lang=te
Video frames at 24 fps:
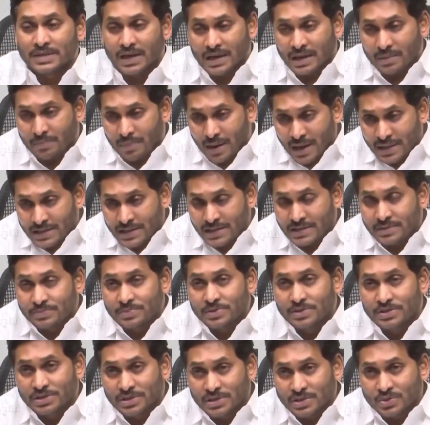చాలా బాధ
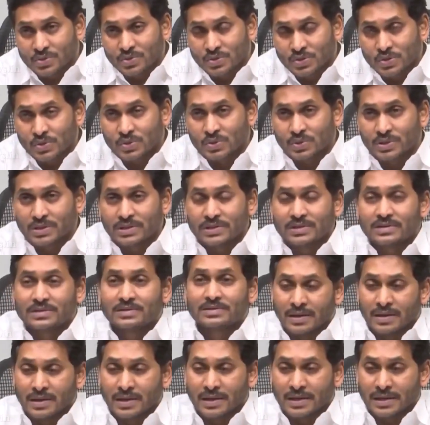అనిపించిన రోజు కూడా
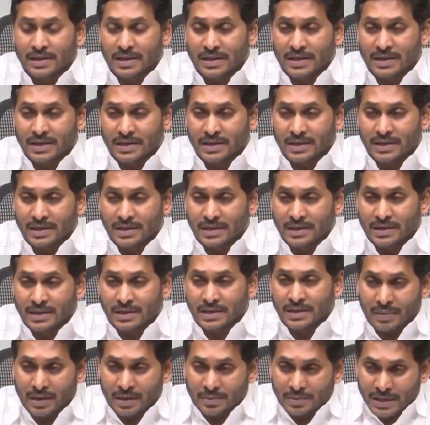అంటే
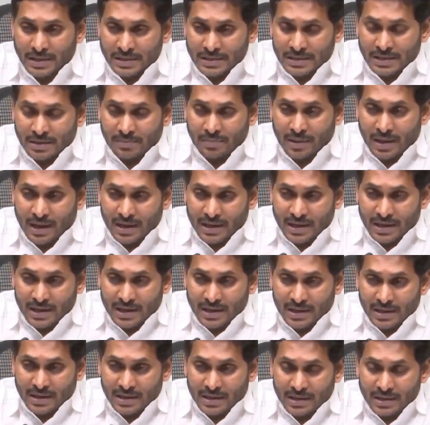మనం ఎంత బాగా
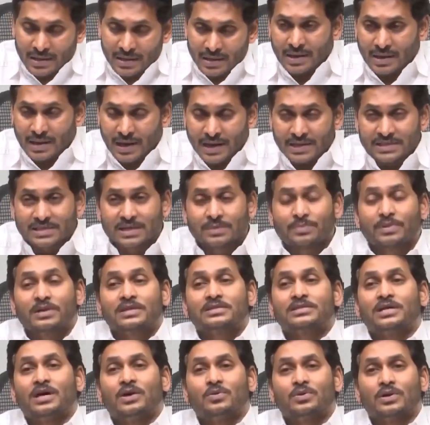
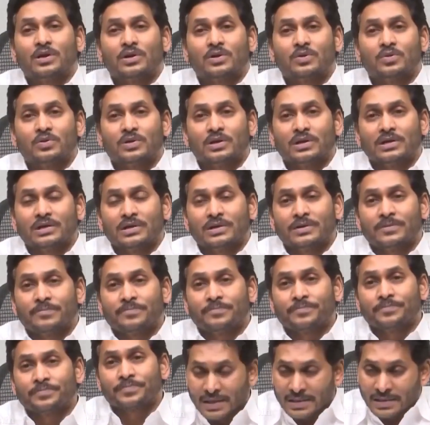కష్టపడతా ఉన్నా కూడా
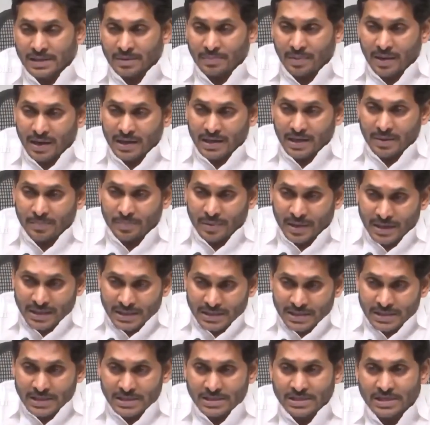ఎంత బాగా
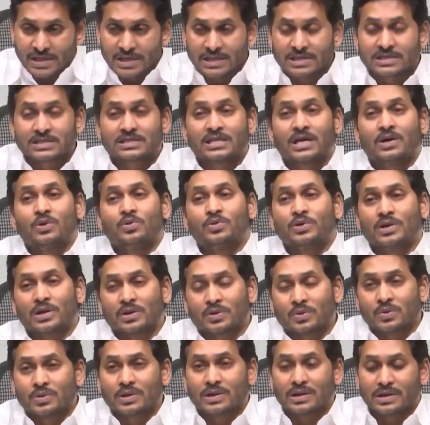ప్రయత్నం చేస్తూ ఉన్నా
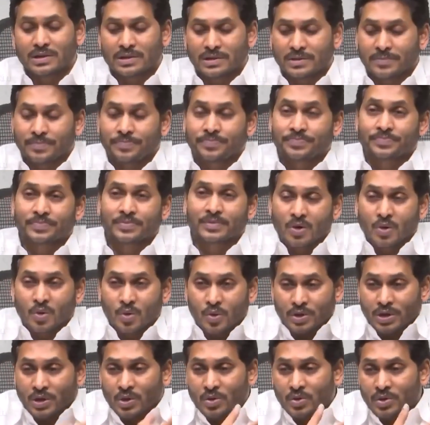కూడా
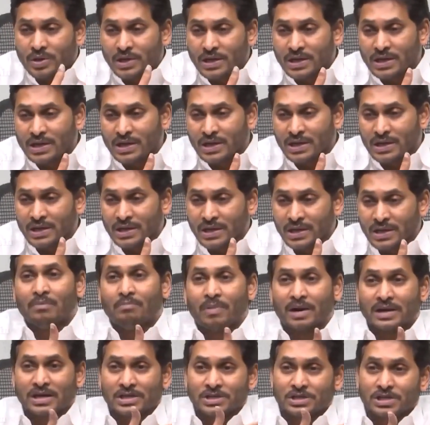కొన్ని కొన్ని
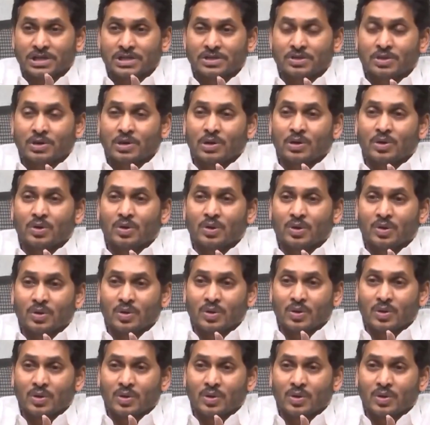మన చేతుల్లో